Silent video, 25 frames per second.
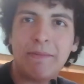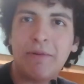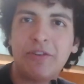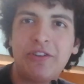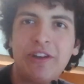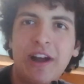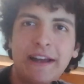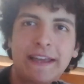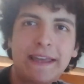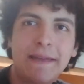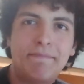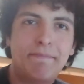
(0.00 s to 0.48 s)
già
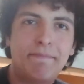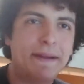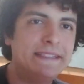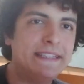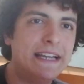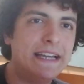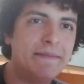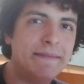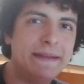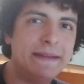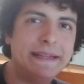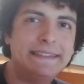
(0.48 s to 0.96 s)
che
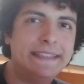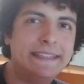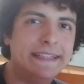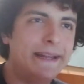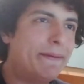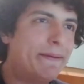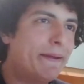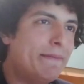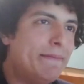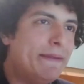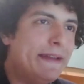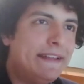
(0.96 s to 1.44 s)
praticamente le
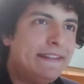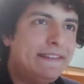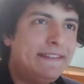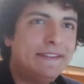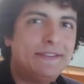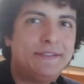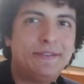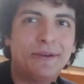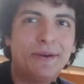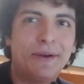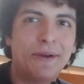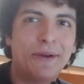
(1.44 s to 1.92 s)
premesse
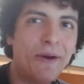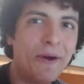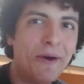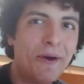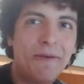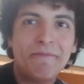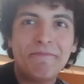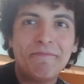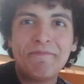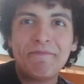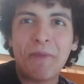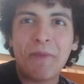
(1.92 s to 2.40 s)
sono
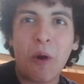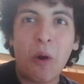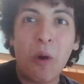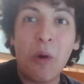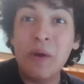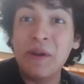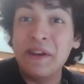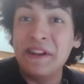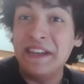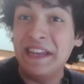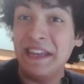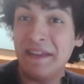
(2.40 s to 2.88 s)

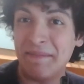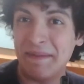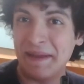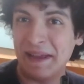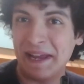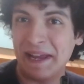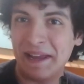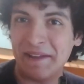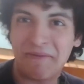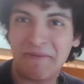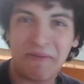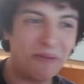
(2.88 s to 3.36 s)

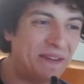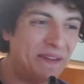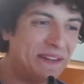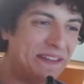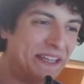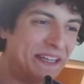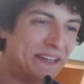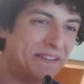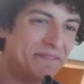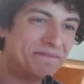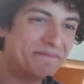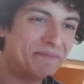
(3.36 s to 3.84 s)
orribili,
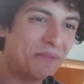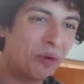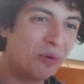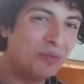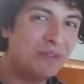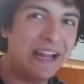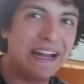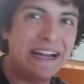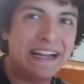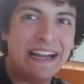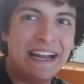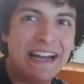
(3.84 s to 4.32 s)
quindi una
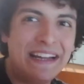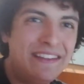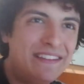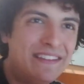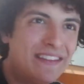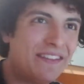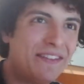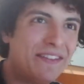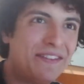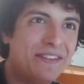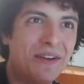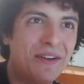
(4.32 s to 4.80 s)

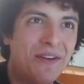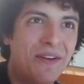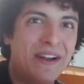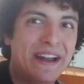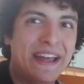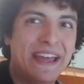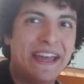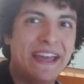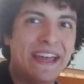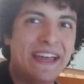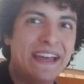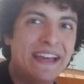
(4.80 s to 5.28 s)

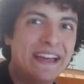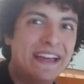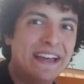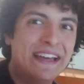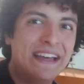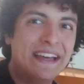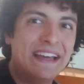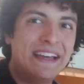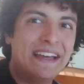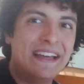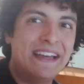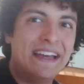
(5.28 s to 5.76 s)
realizzazione
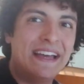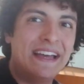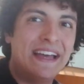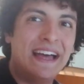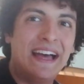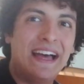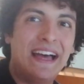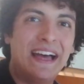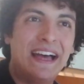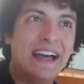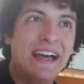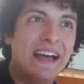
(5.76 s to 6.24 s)

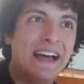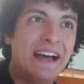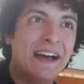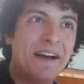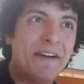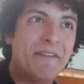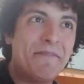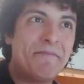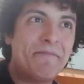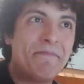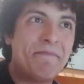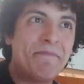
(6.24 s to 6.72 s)

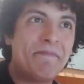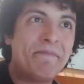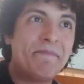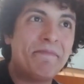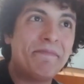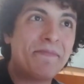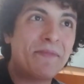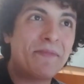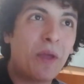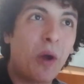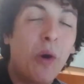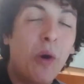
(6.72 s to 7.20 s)
ehm,
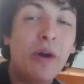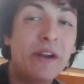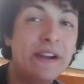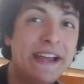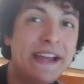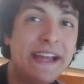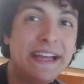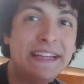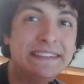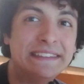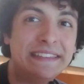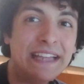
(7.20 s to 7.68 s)

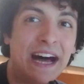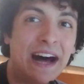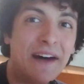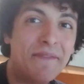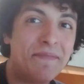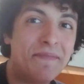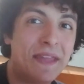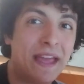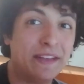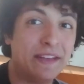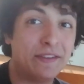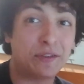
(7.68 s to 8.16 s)
orrenda
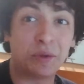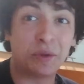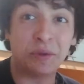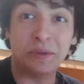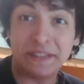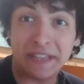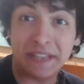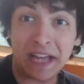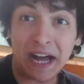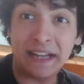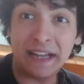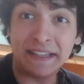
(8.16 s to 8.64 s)
è
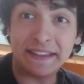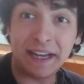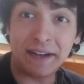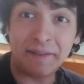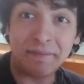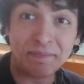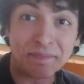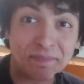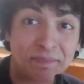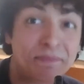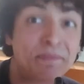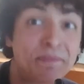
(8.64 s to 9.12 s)
scontata.
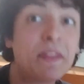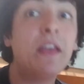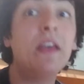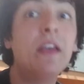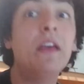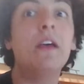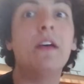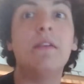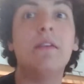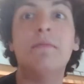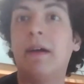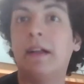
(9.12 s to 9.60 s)

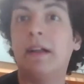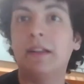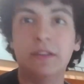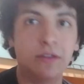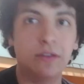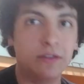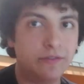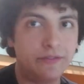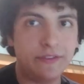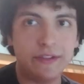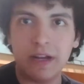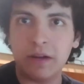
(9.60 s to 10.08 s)
Ma non
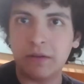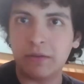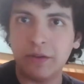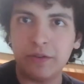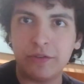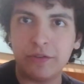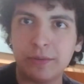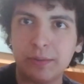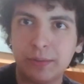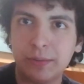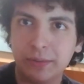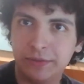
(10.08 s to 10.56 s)
fino a questo
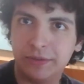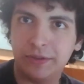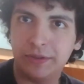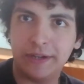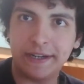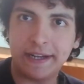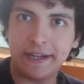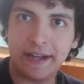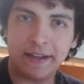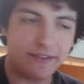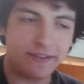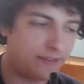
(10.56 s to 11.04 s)
punto,
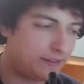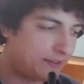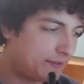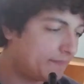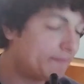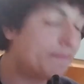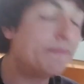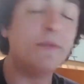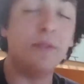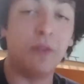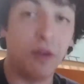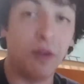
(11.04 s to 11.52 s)
ragazzi.
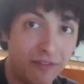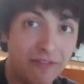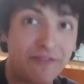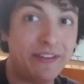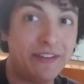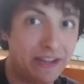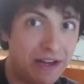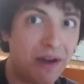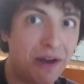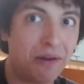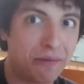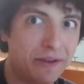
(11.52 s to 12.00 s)
Non fino
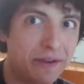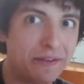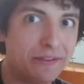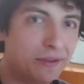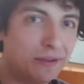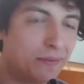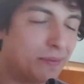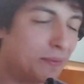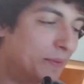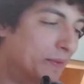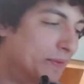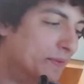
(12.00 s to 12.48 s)
a questo
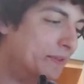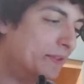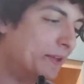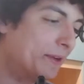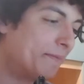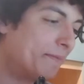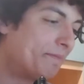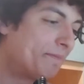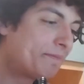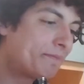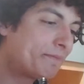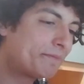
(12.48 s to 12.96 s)
punto.
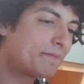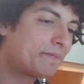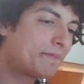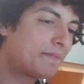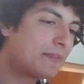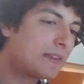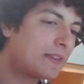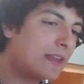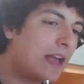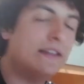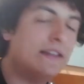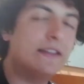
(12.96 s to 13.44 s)

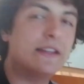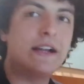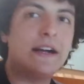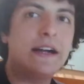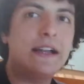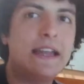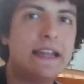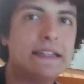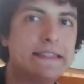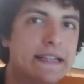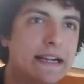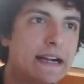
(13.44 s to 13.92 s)
Allora, la
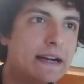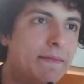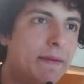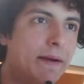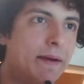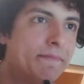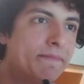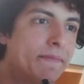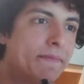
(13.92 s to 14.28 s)
trama.